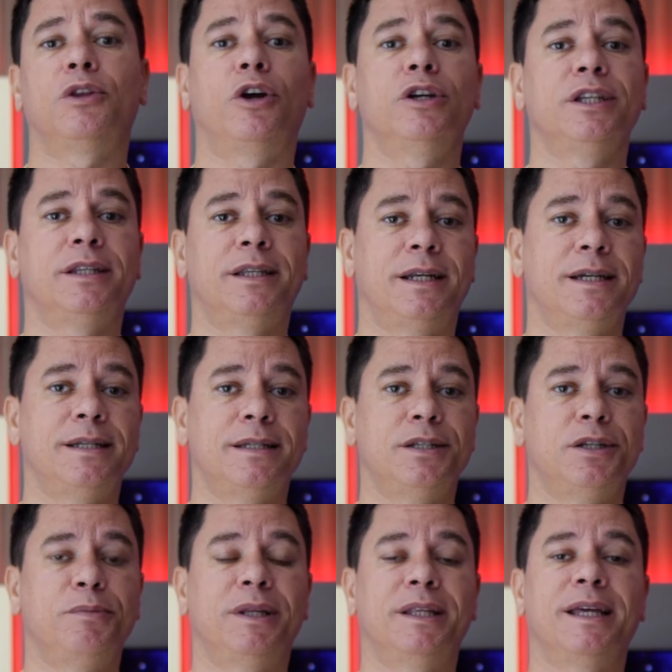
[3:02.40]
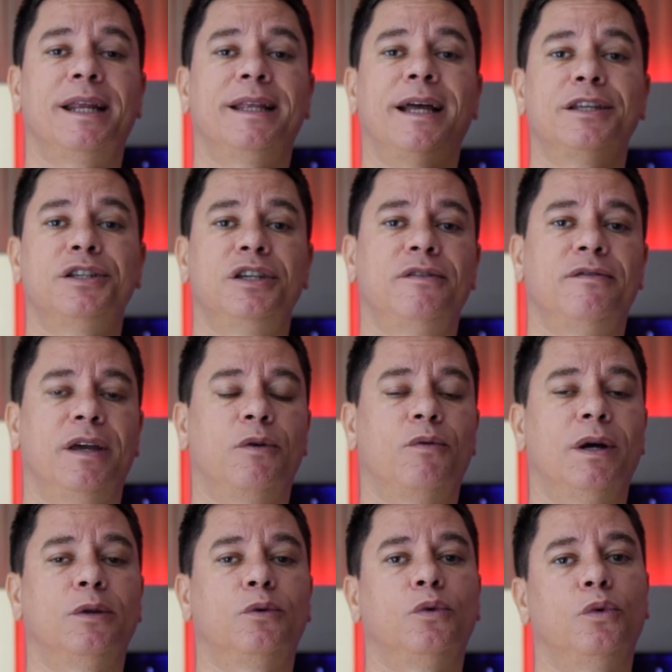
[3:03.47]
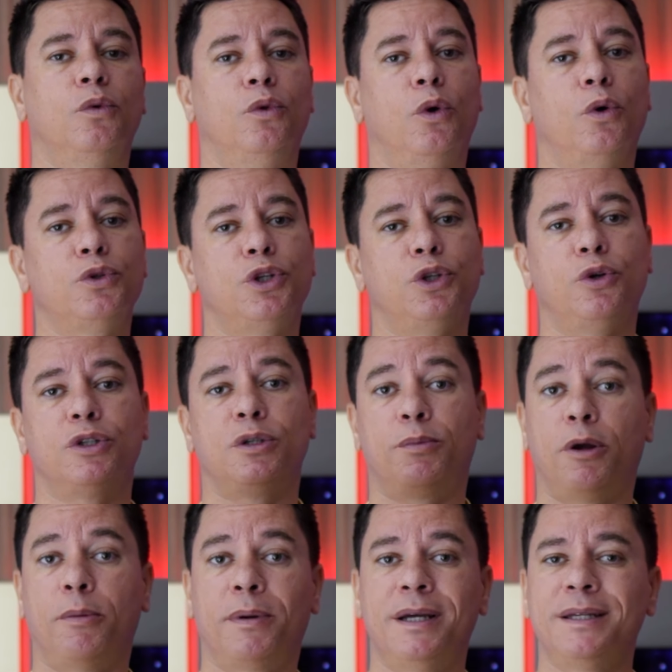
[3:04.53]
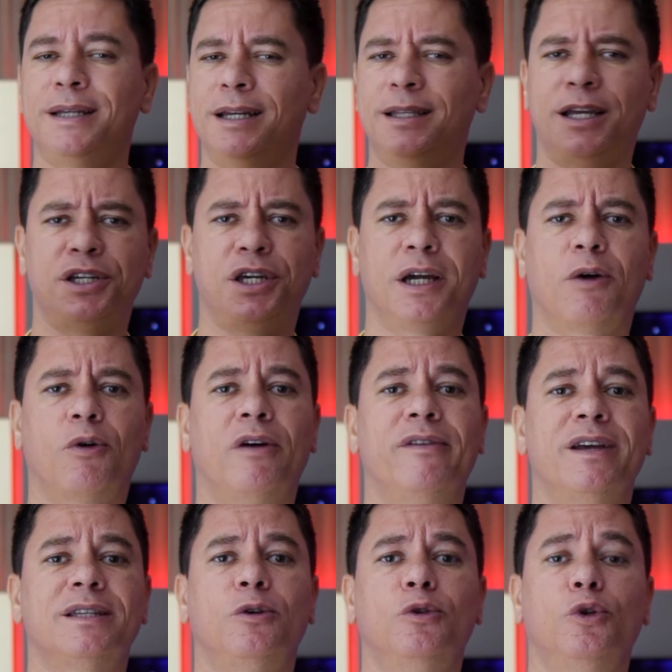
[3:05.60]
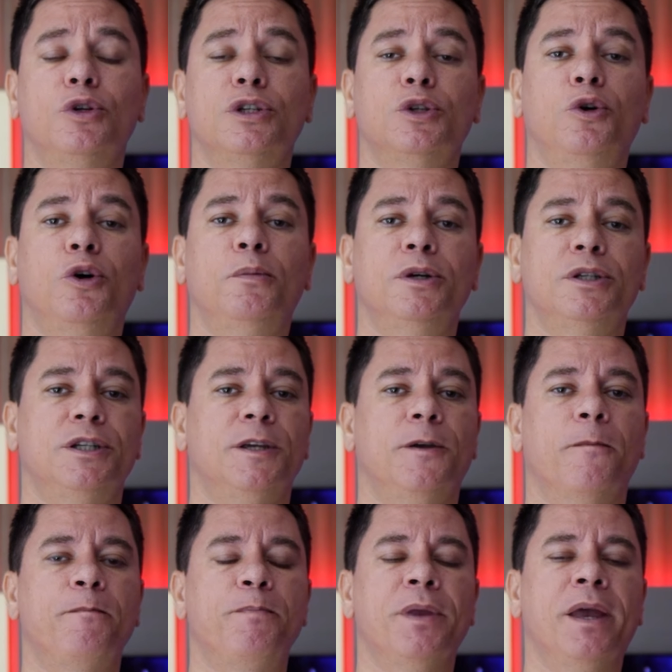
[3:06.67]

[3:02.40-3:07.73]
Android 13 de maneira nativa, enquanto o Note 12 Pro Plus ainda chega com a versão 12 do robozinho.